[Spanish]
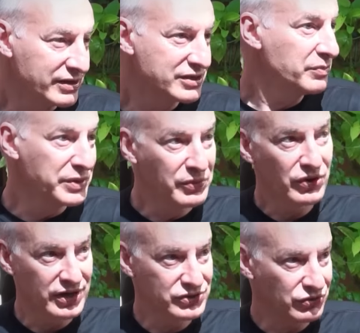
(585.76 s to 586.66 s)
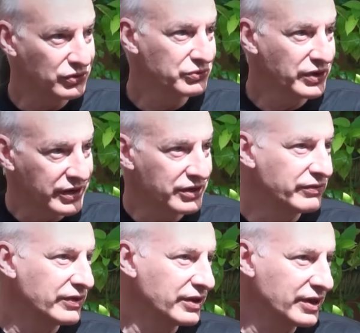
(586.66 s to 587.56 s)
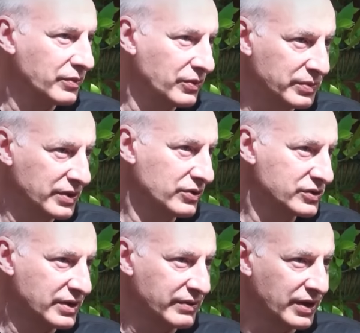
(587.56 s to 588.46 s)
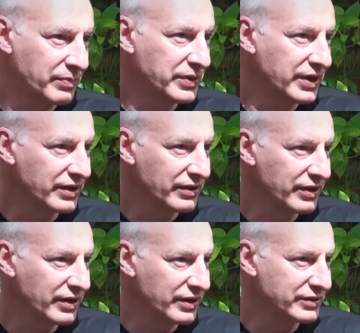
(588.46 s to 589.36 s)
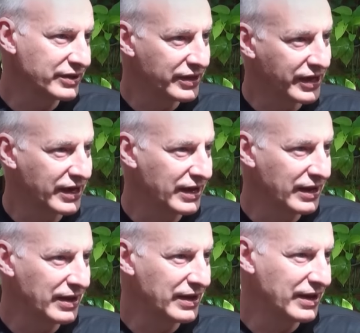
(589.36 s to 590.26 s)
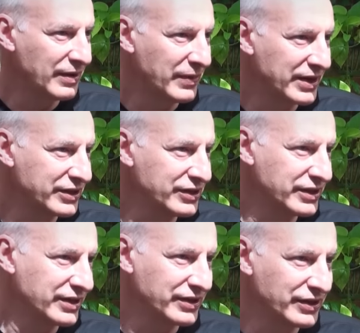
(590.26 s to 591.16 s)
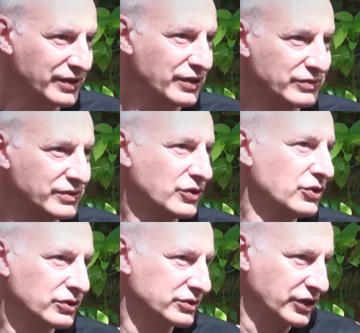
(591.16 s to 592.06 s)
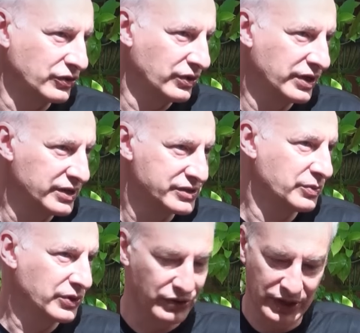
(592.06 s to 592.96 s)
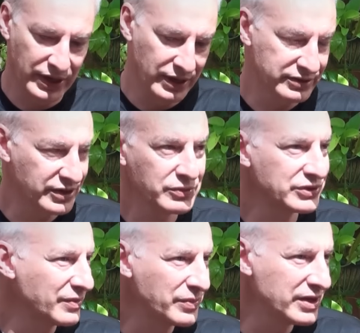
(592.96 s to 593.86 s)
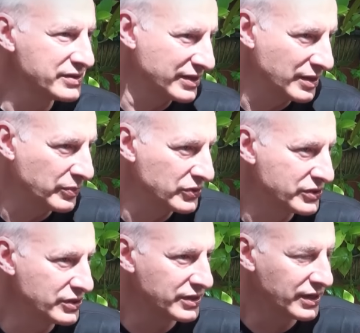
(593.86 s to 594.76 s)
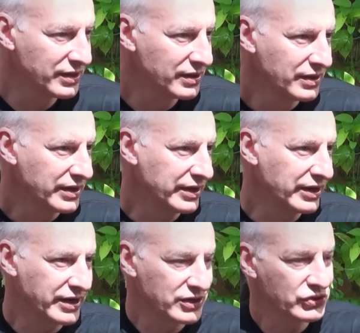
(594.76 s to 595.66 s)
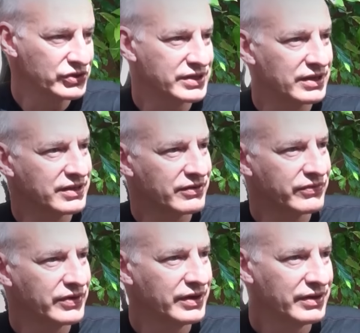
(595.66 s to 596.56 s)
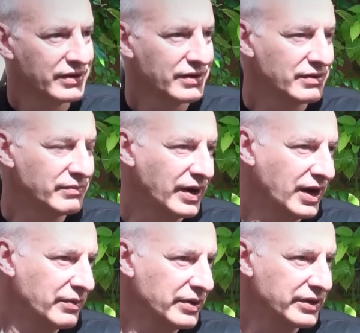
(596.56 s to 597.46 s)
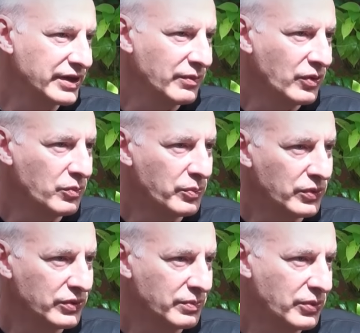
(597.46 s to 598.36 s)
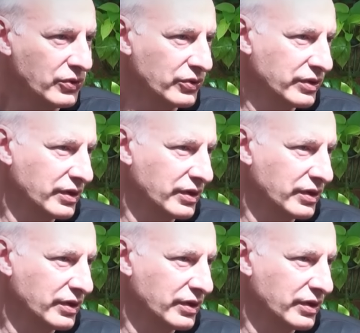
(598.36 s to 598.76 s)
Que es el mismo caso de cuando una grifería, vos bien lo sabrás, pierde, eh, te deja la, marquita de color té con leche. Bueno, en el termo también se deposita en el caso de Santa Fe vas a ver, digamos, un, poco